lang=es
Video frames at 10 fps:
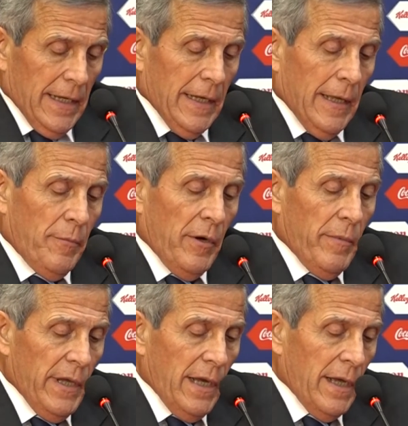La
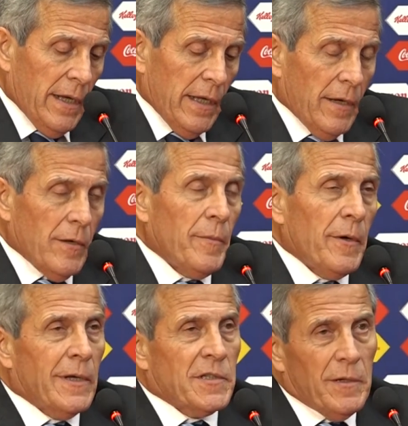primera gran
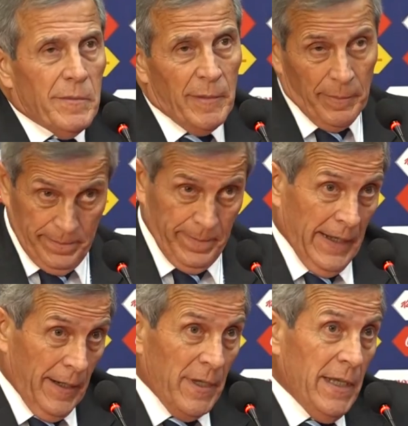comprobación
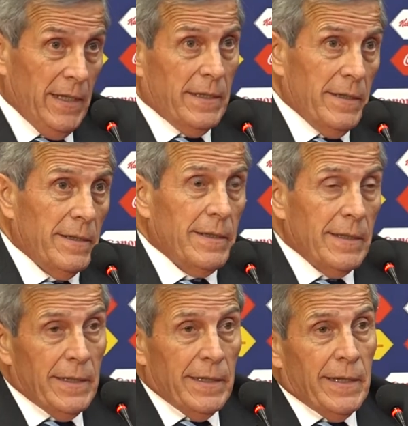para mí
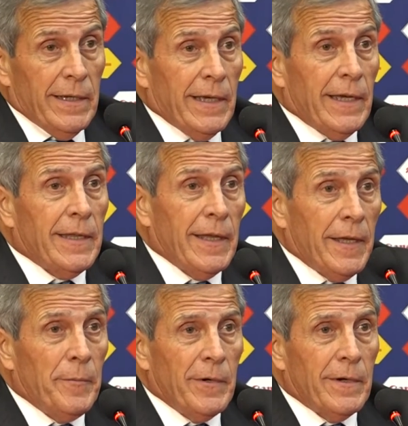es que este
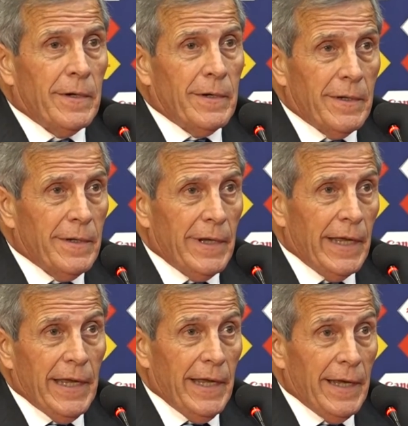equipo...
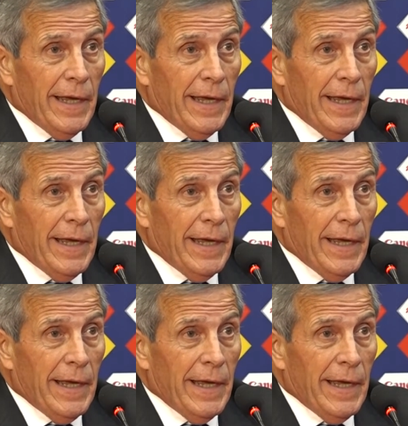Eh,